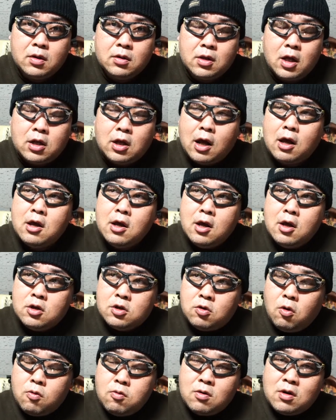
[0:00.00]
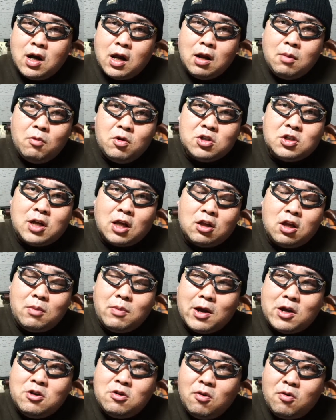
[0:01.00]
ただ、そっからもし例え
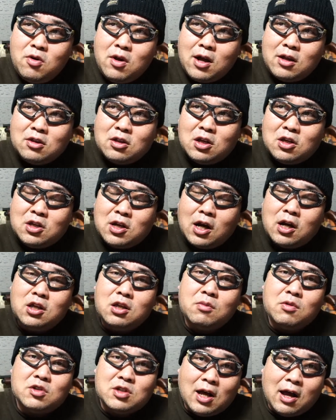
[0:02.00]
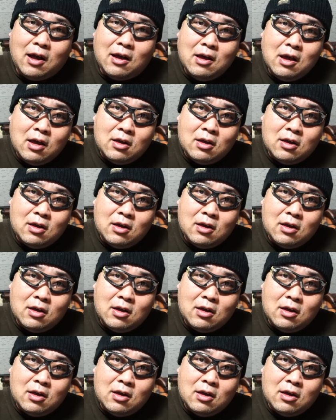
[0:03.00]
ばいろいろあって引かれてもさ、